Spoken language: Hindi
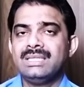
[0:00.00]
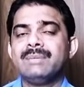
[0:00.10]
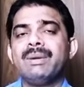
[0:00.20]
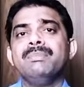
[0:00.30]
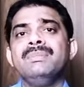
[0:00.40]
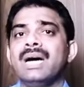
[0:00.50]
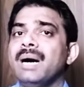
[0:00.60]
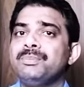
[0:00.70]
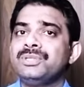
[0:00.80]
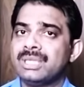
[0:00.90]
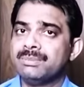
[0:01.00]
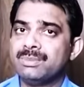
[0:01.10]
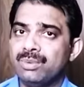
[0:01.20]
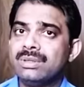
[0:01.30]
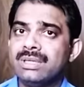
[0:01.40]
जब आदमी अप्र
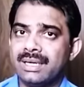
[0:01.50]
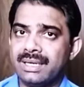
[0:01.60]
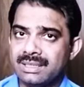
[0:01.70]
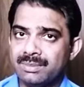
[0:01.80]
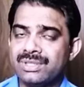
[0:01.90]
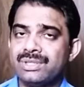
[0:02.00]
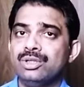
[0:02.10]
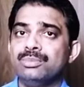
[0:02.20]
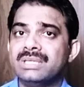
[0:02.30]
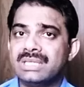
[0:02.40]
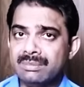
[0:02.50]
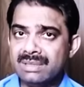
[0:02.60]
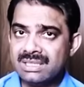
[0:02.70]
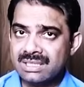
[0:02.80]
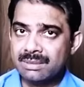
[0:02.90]
शब्द बोलता है जब किसी को
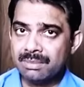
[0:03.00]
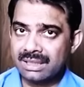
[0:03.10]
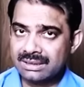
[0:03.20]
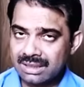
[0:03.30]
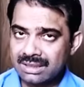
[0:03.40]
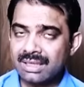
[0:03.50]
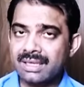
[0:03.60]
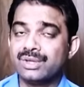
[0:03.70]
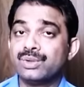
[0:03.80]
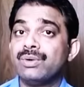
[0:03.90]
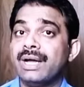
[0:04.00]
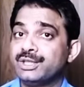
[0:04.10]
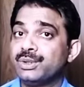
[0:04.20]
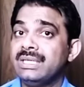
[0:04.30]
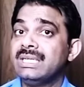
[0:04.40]
बदतमीज़ी से बात करता है तो वो
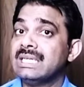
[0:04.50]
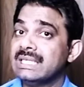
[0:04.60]
एक्चुअली